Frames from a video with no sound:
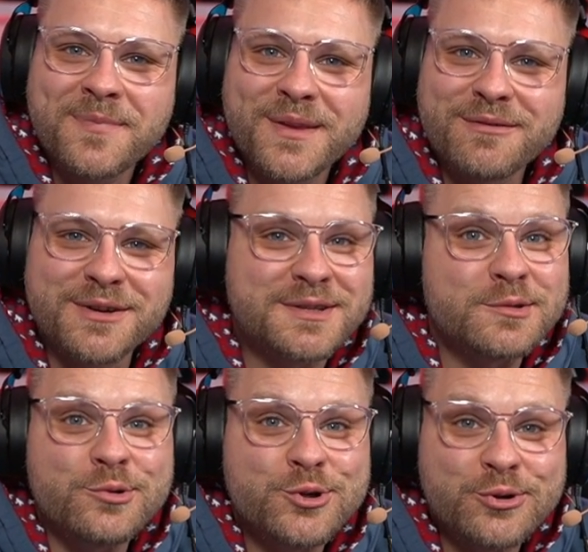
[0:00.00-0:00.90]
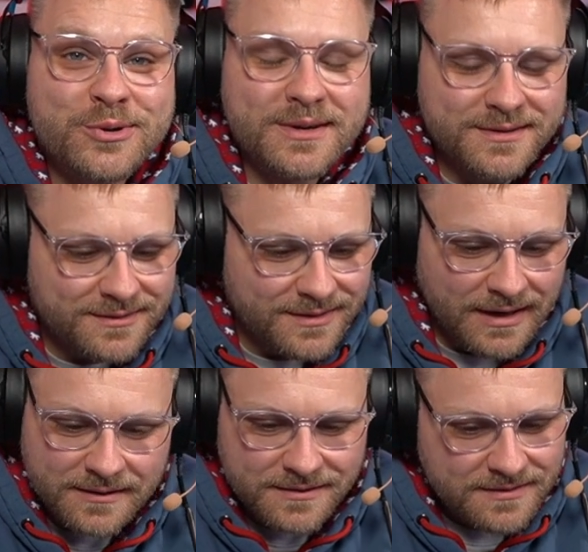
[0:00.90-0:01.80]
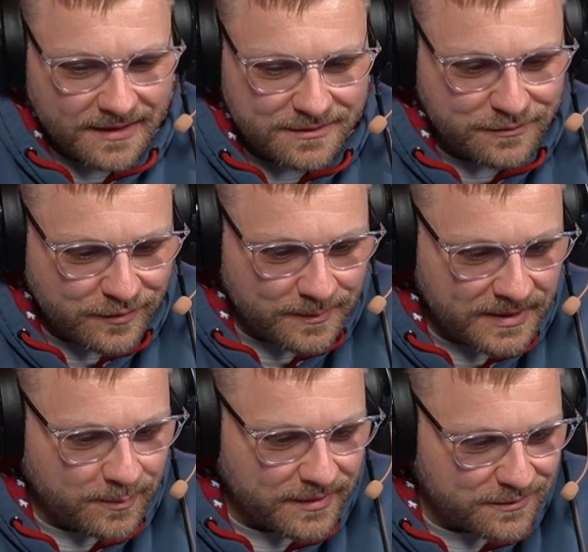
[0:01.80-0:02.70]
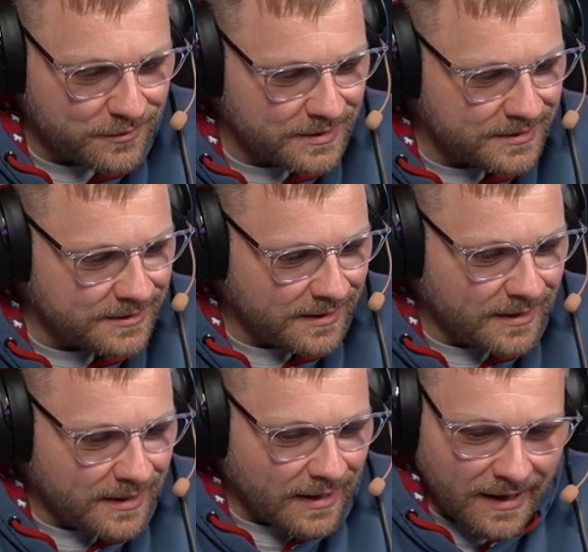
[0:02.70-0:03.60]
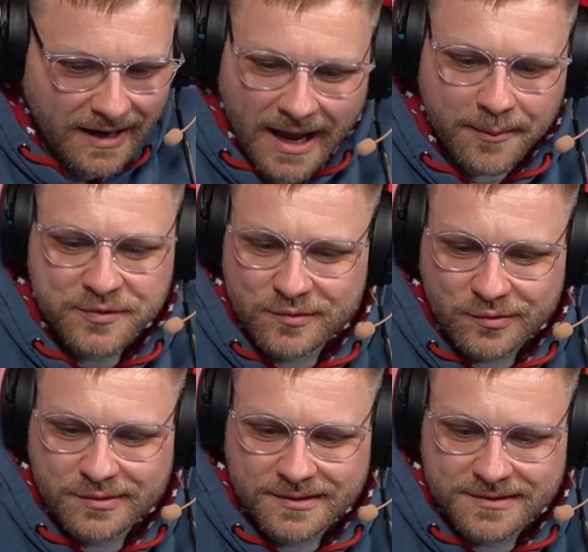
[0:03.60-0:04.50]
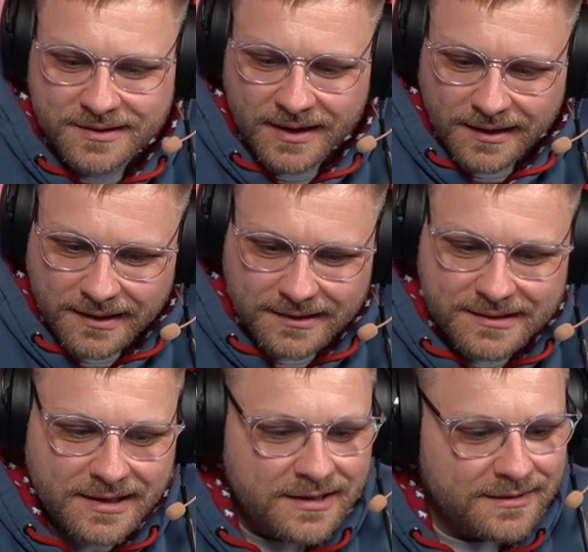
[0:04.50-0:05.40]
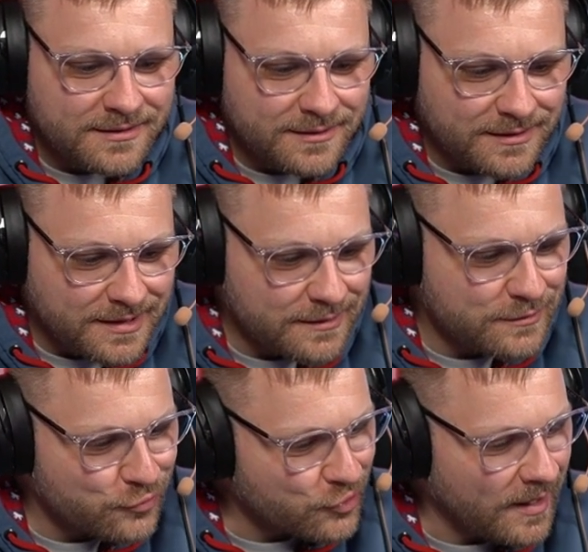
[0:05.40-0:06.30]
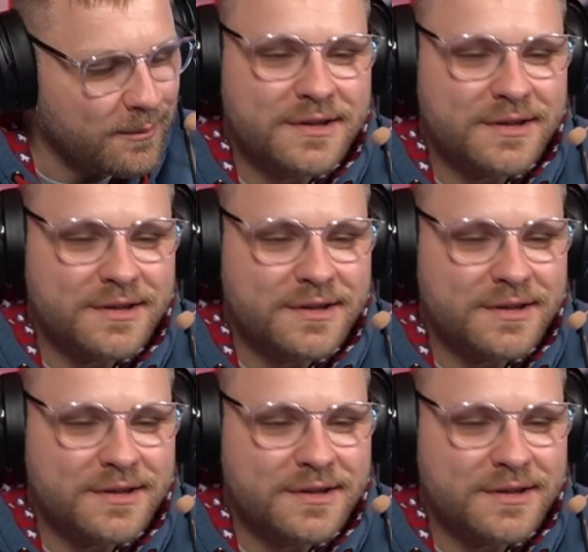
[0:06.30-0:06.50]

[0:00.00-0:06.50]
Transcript: weil es so schön ist. Es ist also für mich persönlich ein absolutes Gedicht hier zu schreiben.